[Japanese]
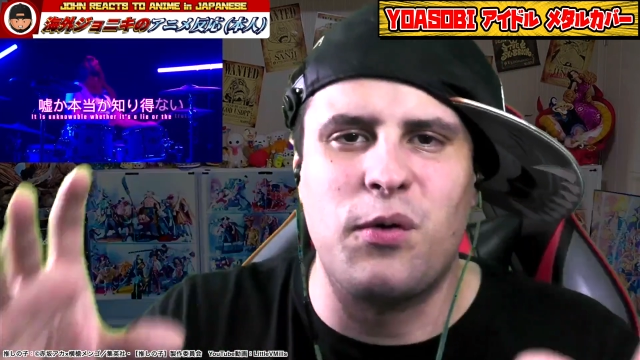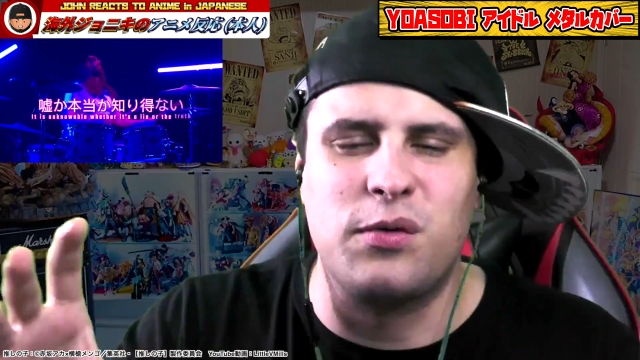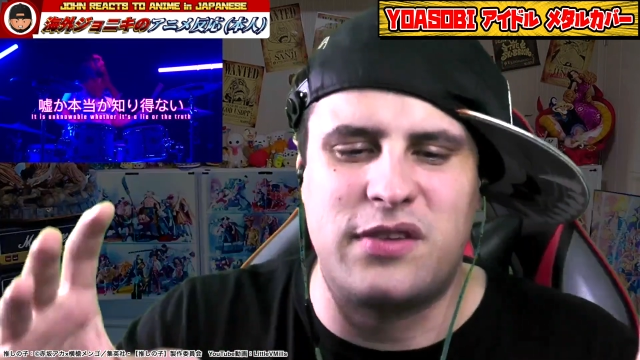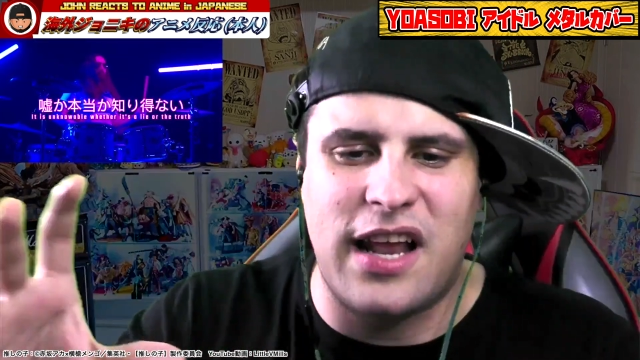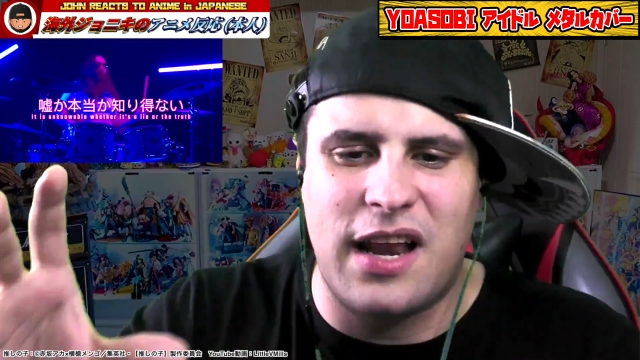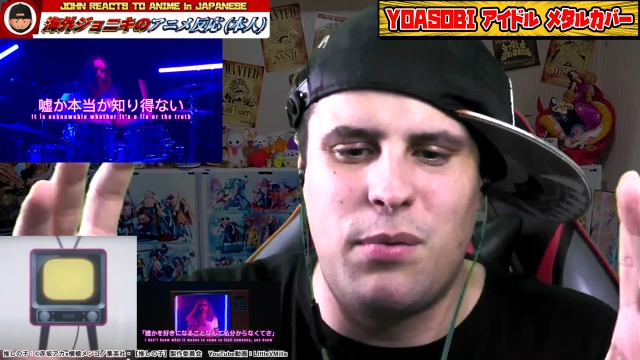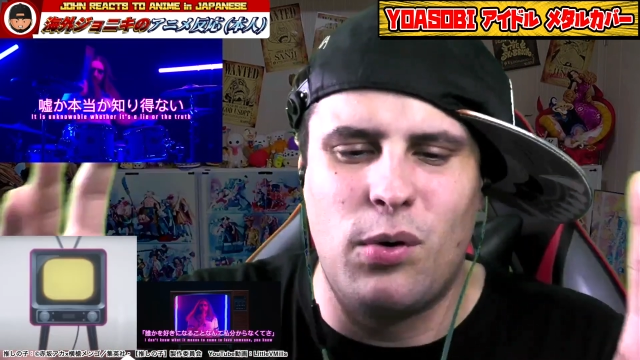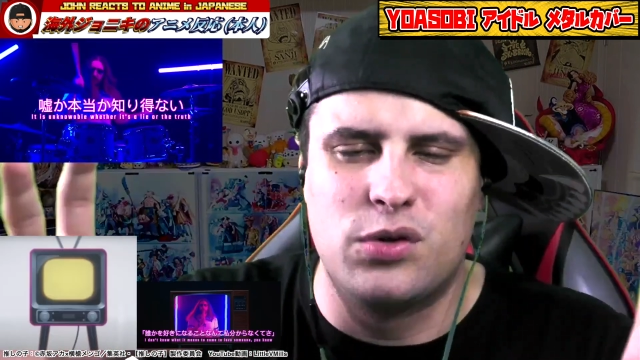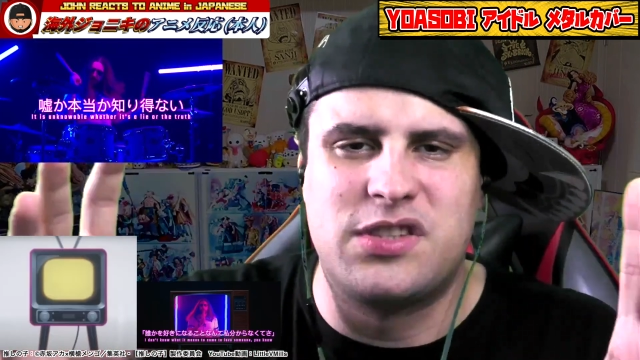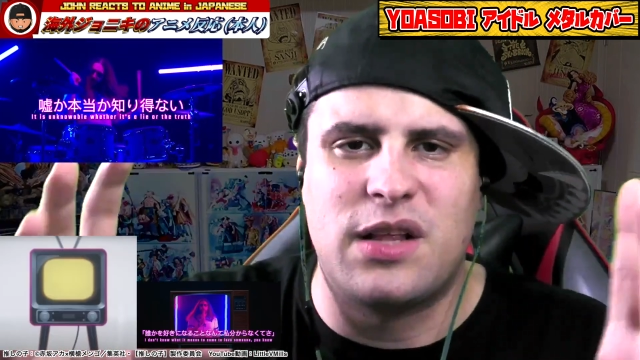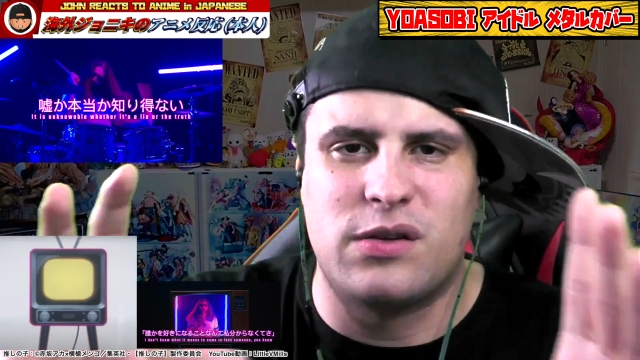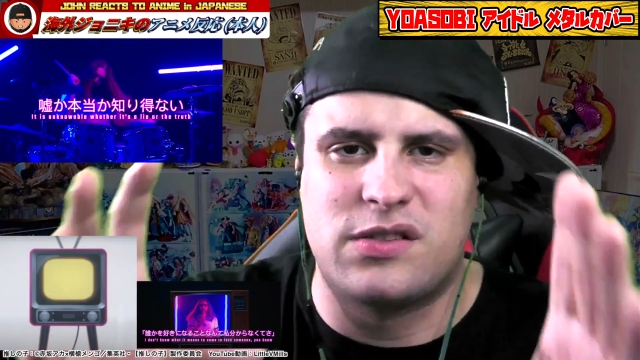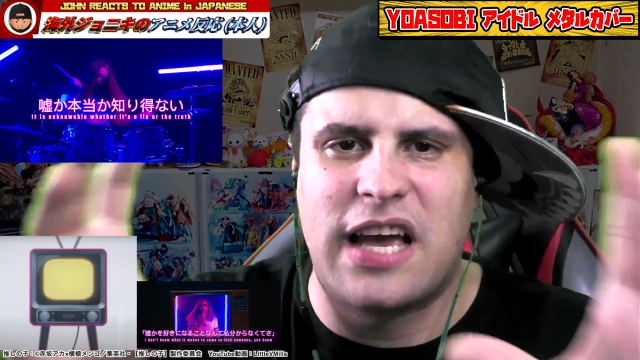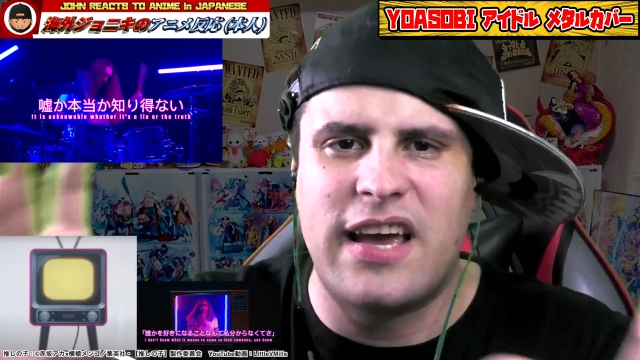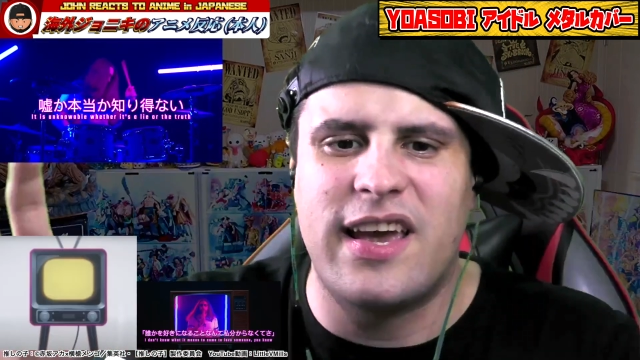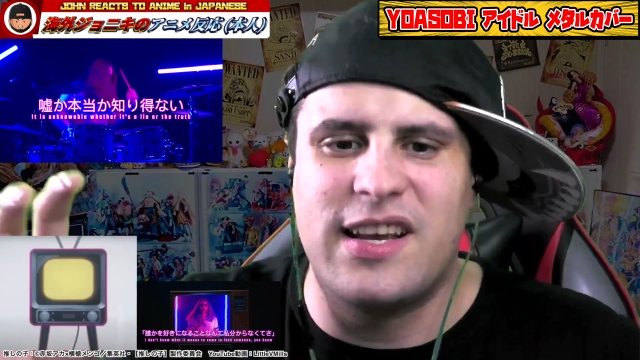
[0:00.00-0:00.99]
このテレビをちゃ
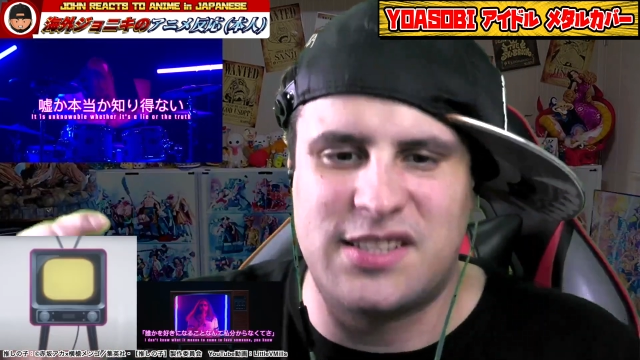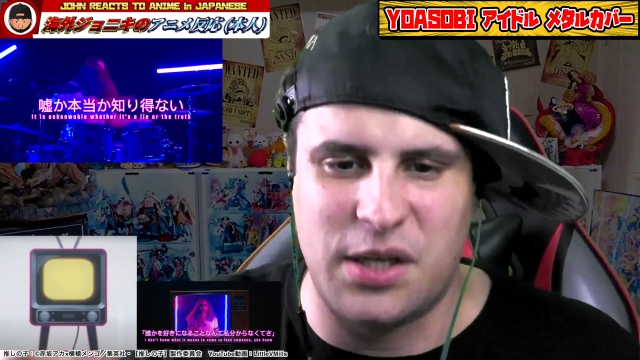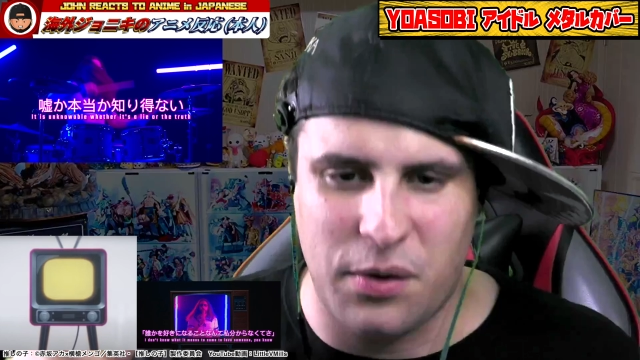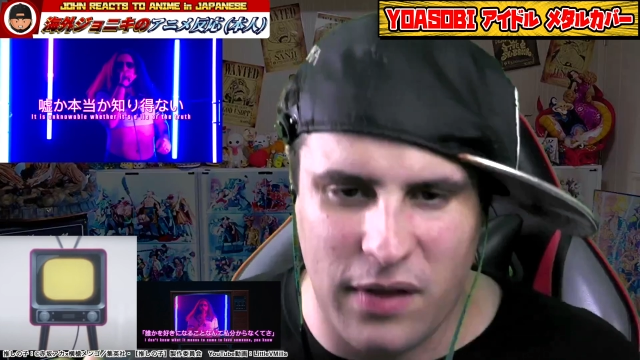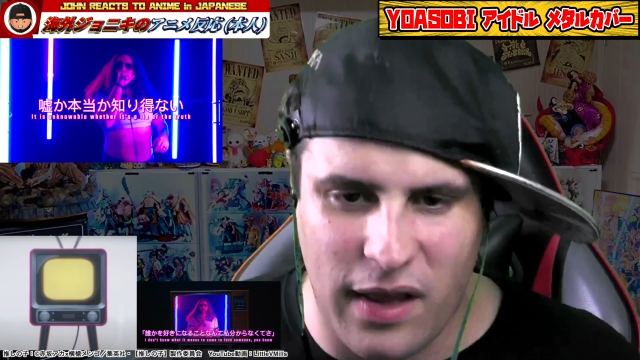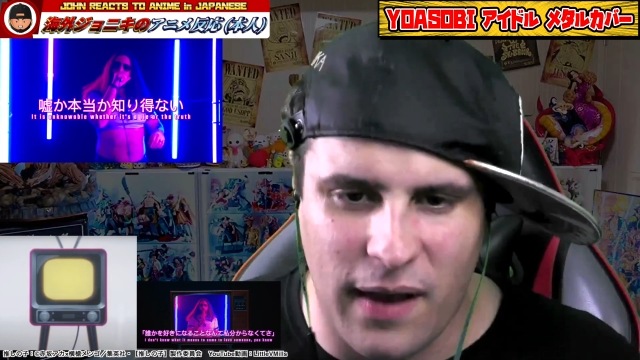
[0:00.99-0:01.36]
んと再現してる